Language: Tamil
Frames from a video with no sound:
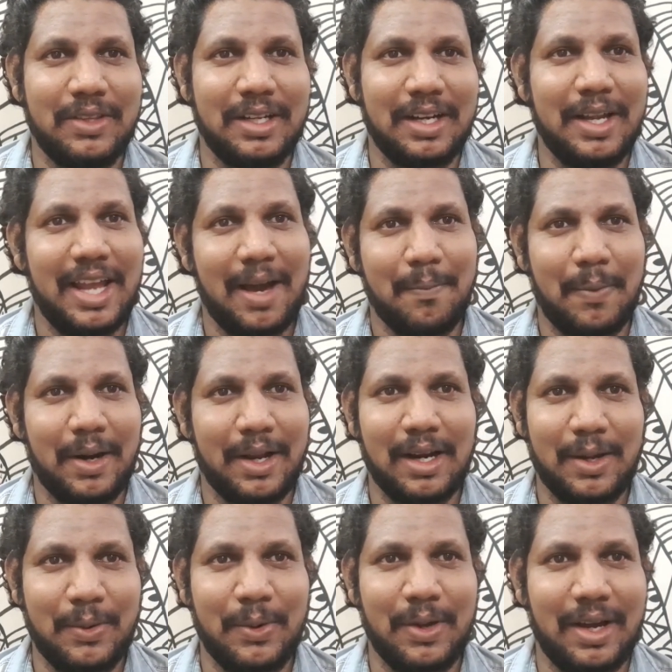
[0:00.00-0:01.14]
வந்திருக்கு என்
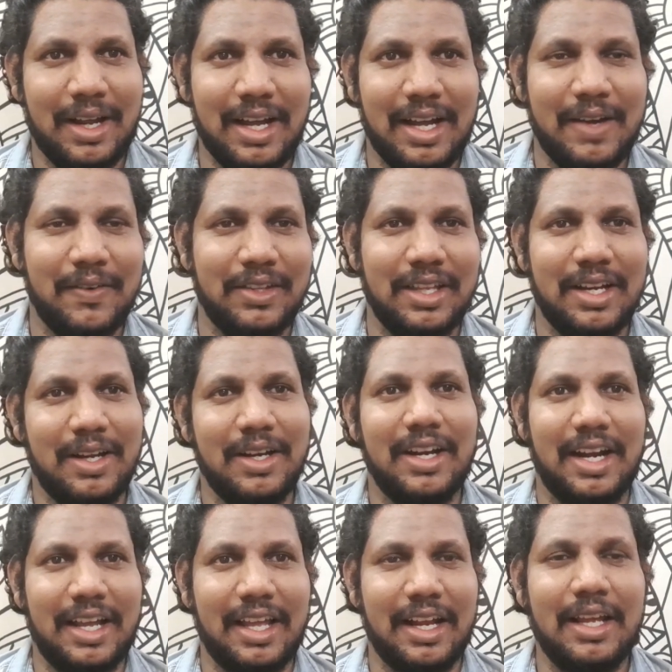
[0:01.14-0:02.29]
படம்லாம் கூட அங்கங்கே
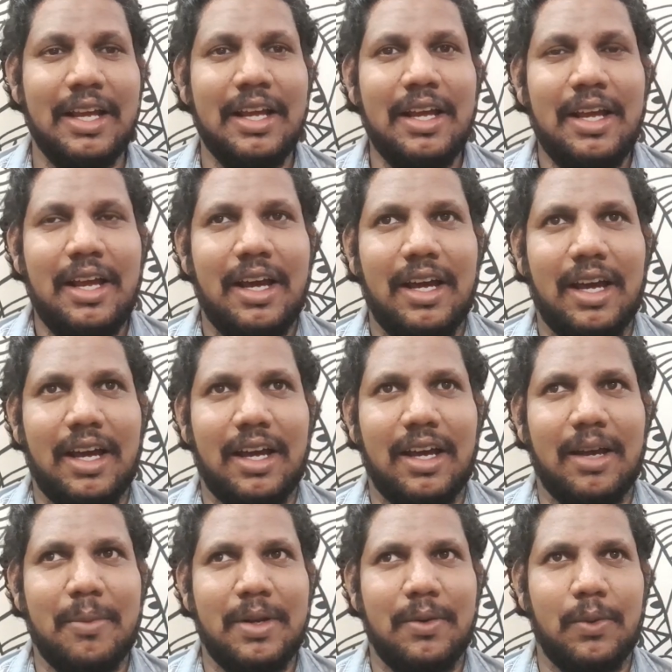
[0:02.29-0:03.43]
வந்திருக்குன்னு நினைக்கிறேன்
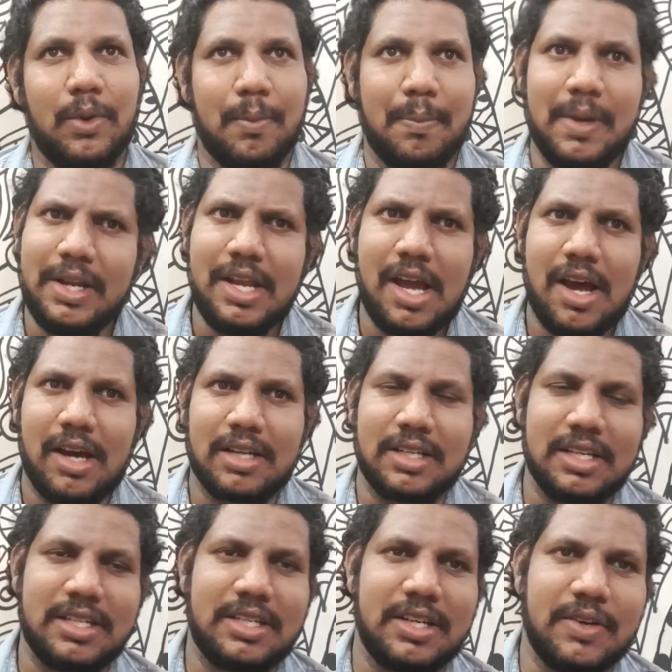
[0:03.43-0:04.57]
ஐ uh, மீன் ஒரு பெரிய
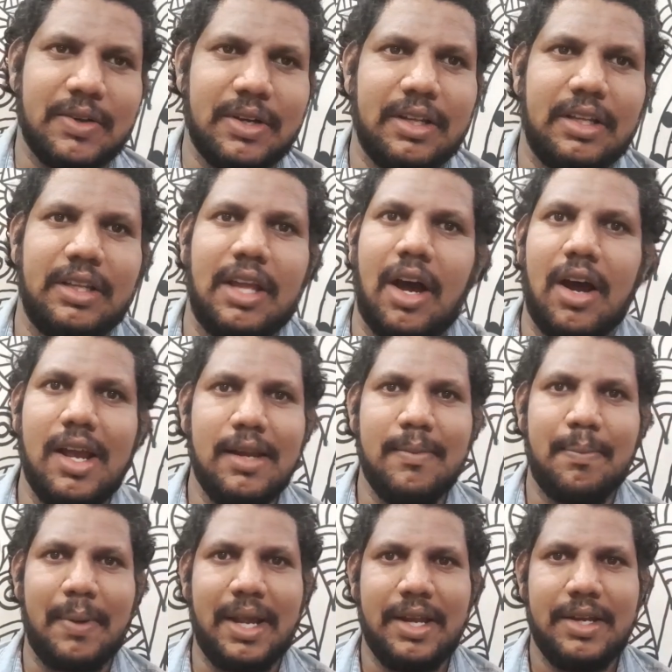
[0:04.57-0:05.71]
ஆர்டிஸ்ட் அவர் இந்த ஆயில்
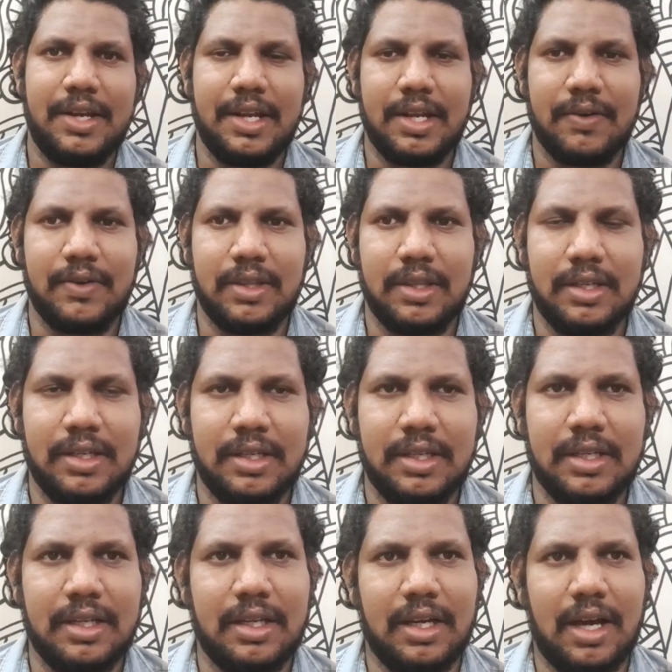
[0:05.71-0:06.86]
பெயிண்டிங்கை வந்து
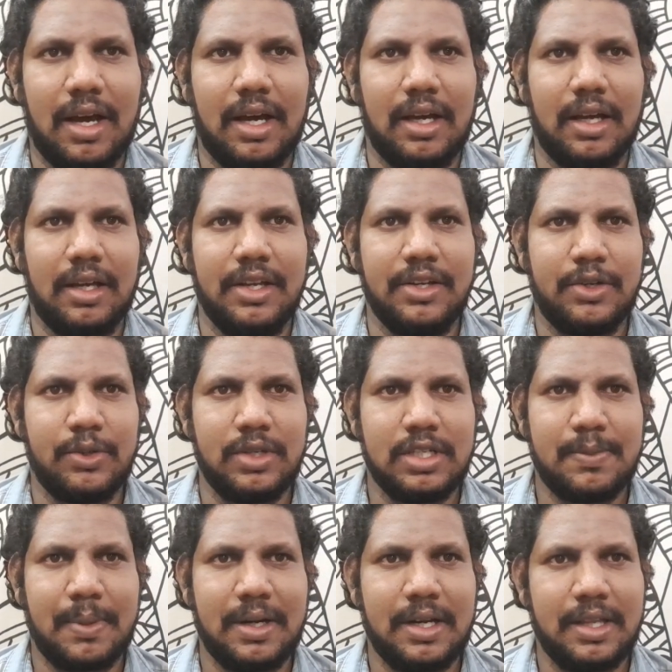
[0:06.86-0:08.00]

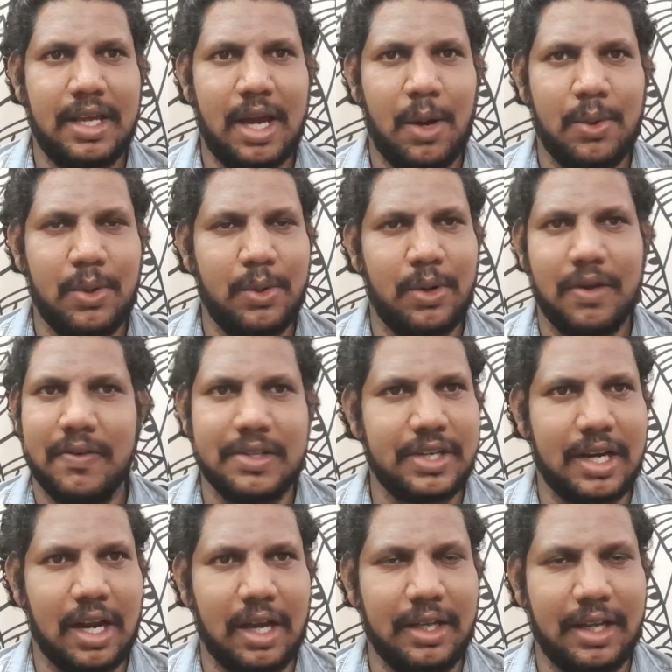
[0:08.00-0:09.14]
இன்ட்ரடியூஸ் uh, பண்ணதே அவரும் கூட
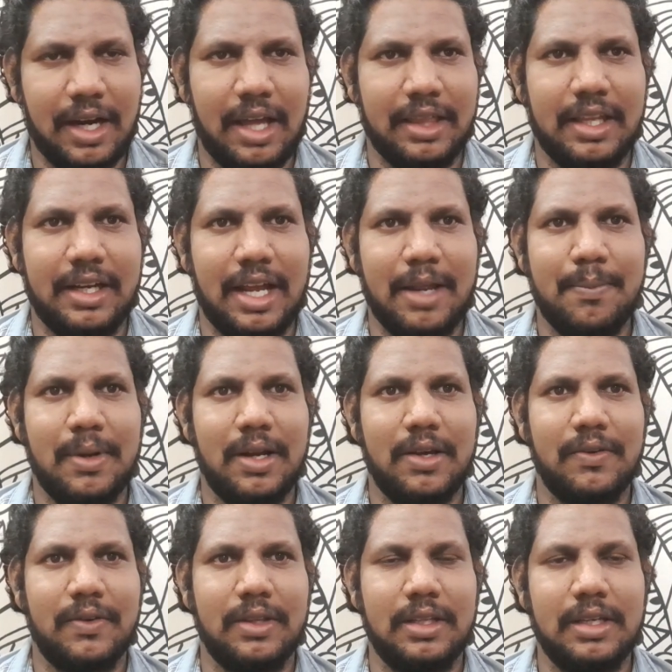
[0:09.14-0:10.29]
வச்சுக்கலாம் ஏன்னா அந்த
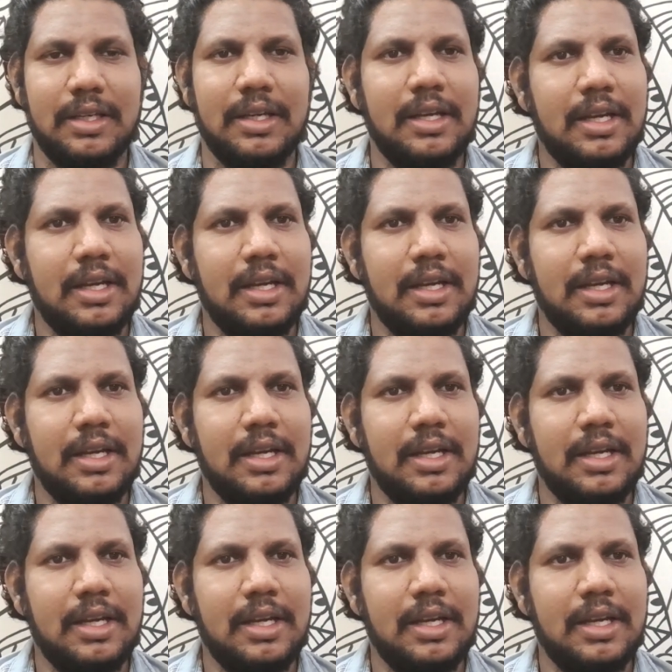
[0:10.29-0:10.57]
டைப்லாம் வந்து